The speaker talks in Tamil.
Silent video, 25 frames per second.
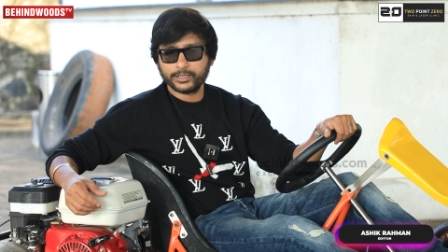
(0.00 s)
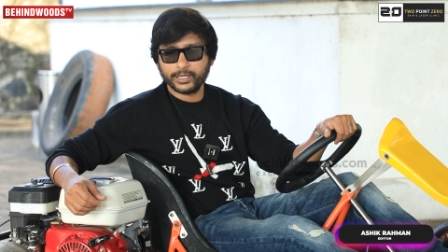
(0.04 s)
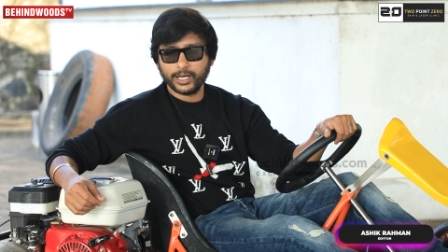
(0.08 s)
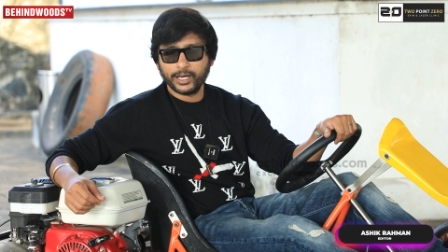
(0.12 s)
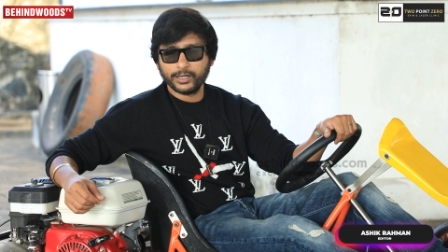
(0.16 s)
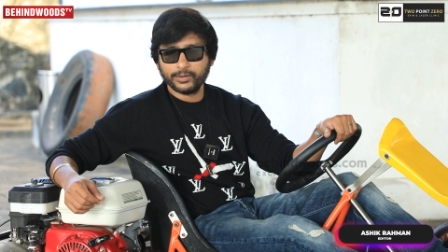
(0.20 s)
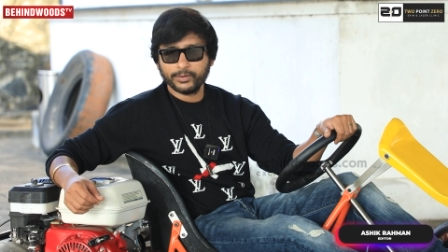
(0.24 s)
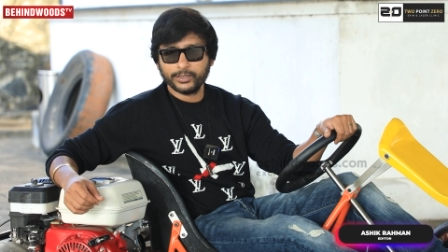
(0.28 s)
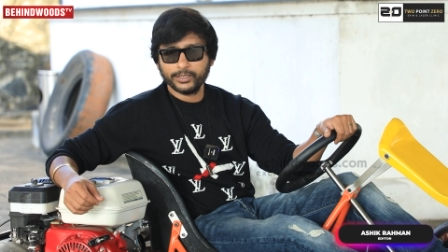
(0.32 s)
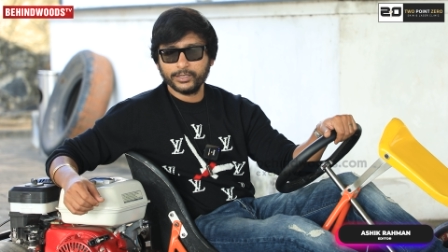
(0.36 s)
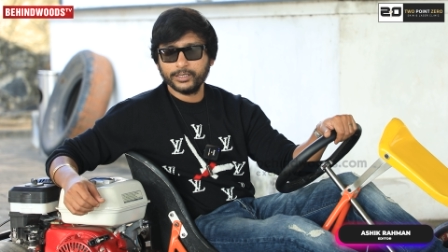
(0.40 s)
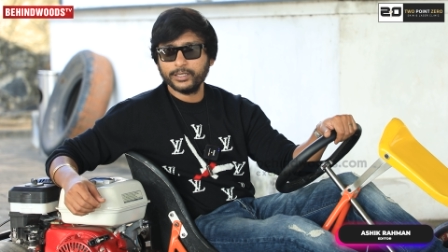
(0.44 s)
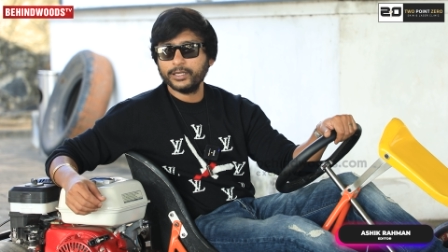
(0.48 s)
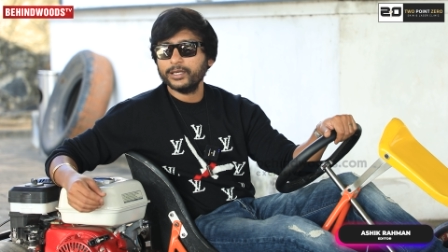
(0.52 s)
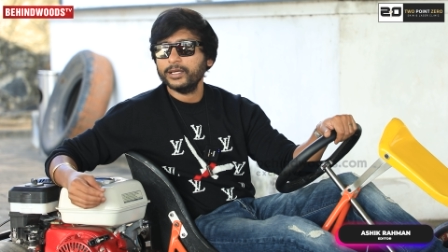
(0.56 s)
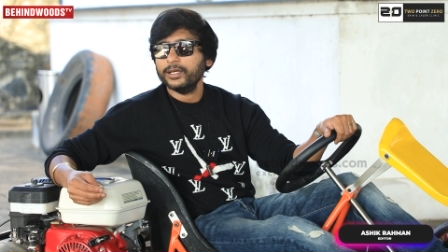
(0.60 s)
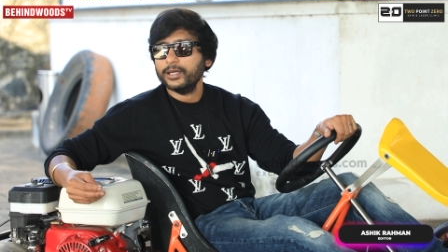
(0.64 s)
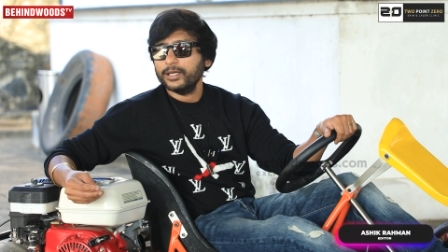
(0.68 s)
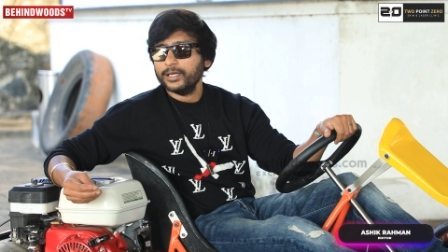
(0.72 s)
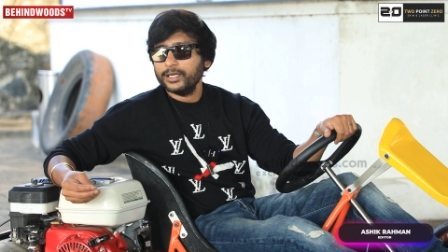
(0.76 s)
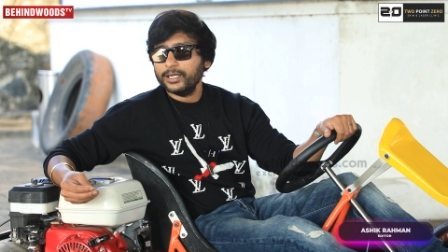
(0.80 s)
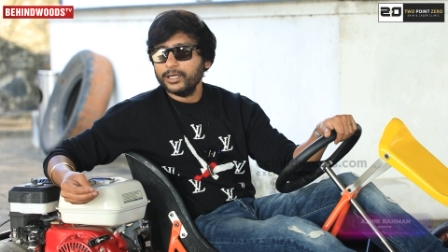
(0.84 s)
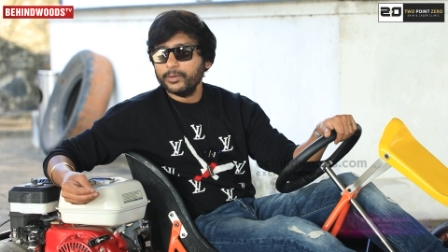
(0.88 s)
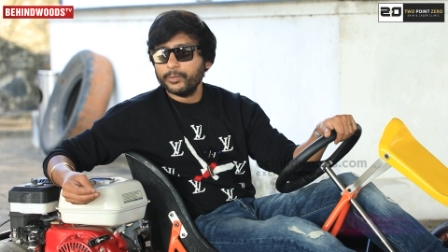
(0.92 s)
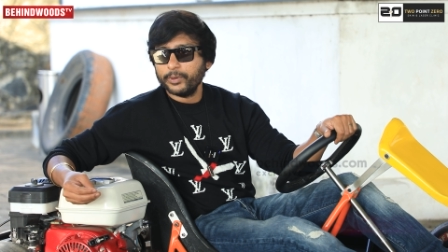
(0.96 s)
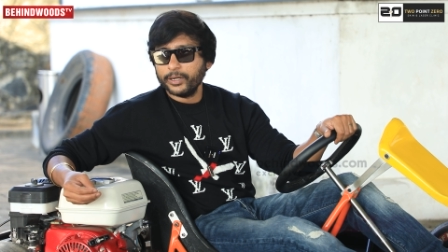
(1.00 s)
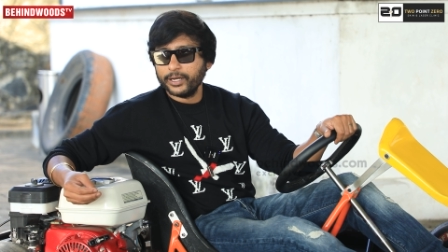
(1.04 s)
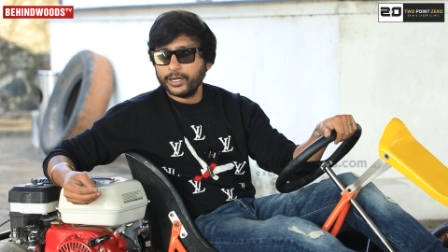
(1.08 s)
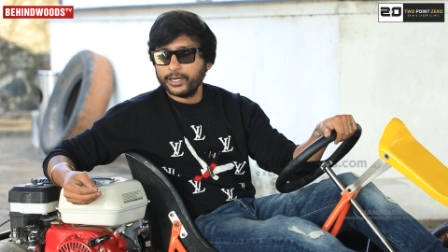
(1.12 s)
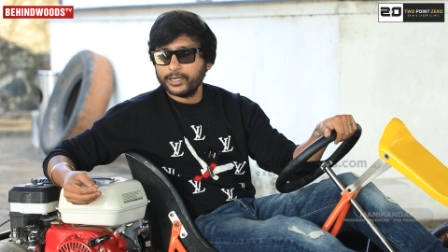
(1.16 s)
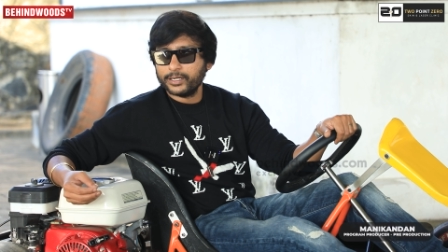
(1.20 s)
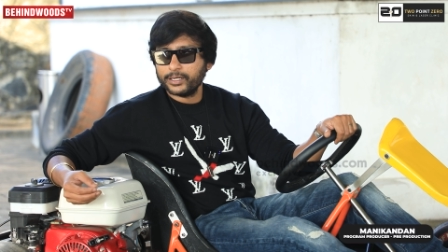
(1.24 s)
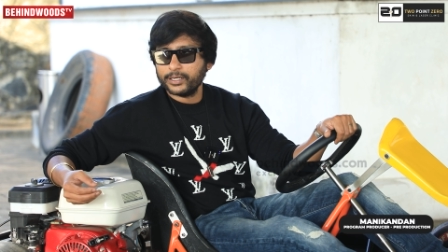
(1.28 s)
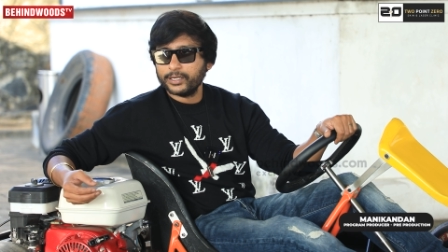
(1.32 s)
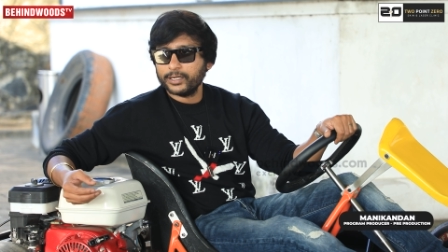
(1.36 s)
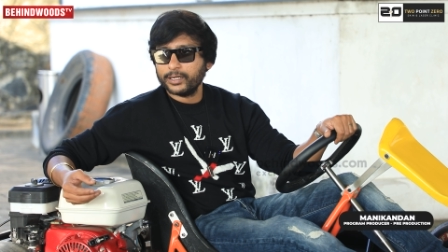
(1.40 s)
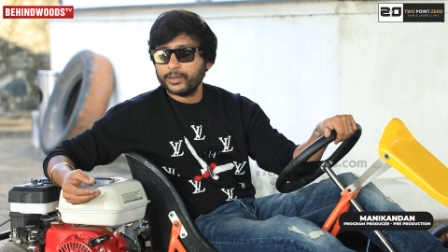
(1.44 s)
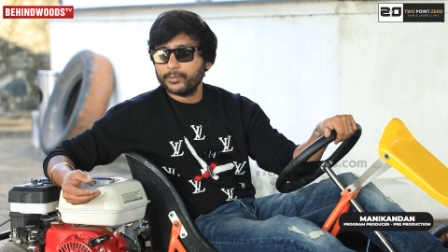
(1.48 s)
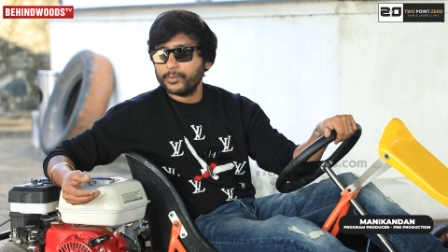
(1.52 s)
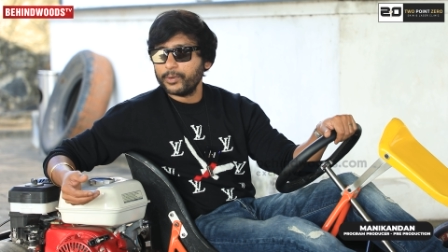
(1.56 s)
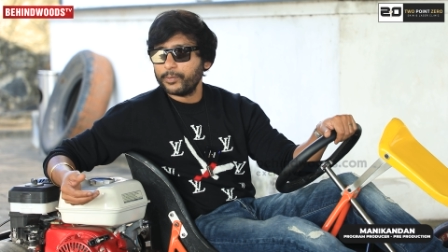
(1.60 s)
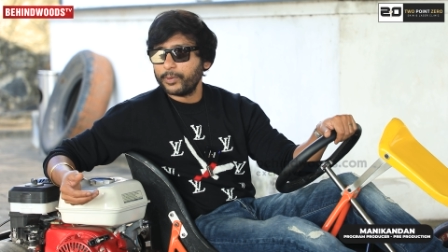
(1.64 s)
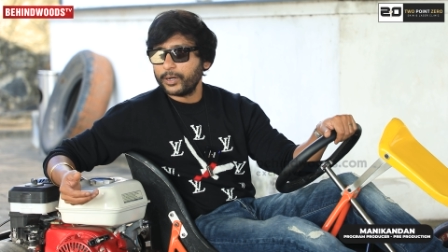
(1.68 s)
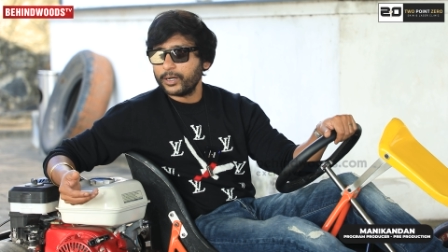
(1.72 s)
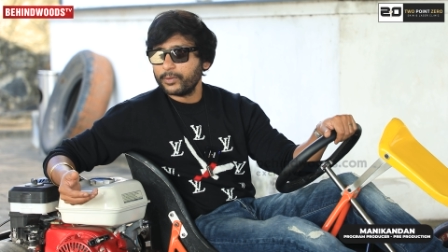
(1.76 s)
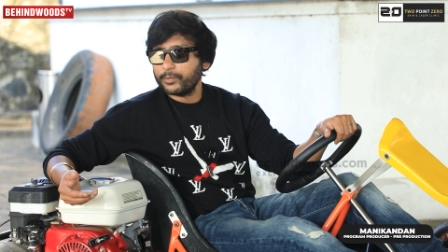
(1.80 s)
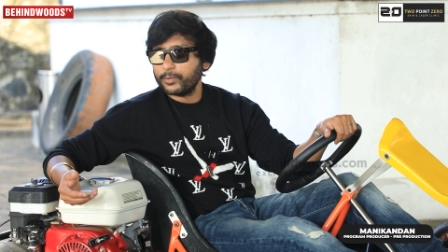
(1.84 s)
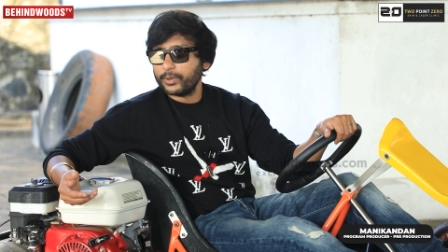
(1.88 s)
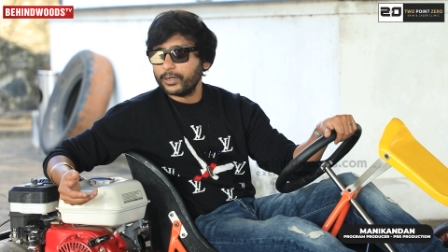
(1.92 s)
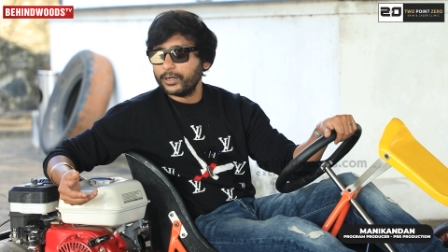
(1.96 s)
ஸ்டார் வந்து இப்போ என்கிட்ட நம்ம
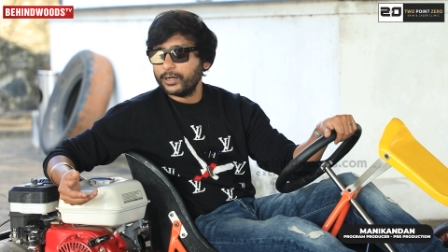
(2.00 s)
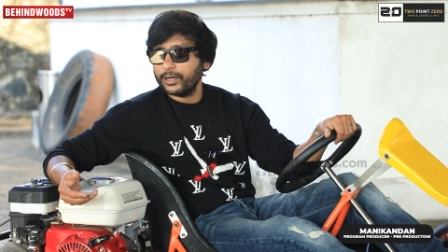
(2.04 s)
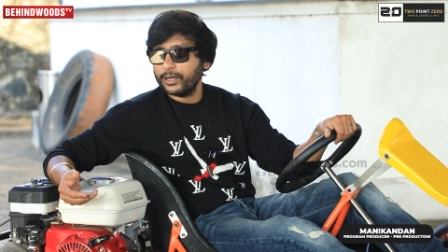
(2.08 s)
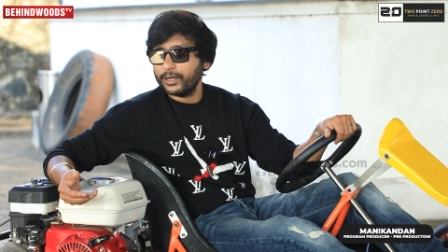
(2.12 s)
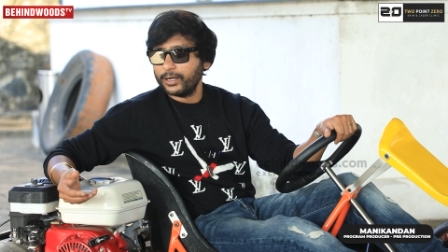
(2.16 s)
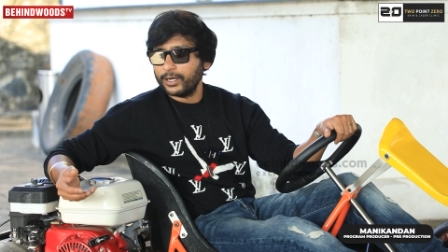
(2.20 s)
படம் ப